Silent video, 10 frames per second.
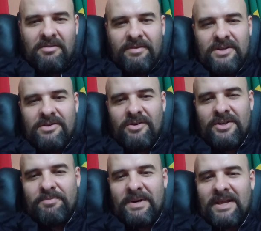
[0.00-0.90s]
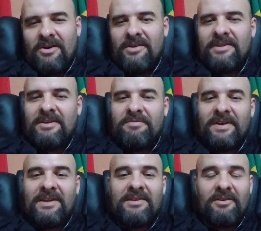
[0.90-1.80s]
Vídeo de hoje para quem gosta de
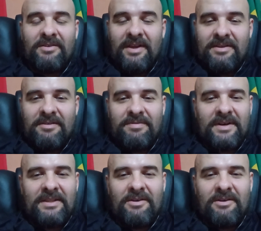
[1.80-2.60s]
ficção científica,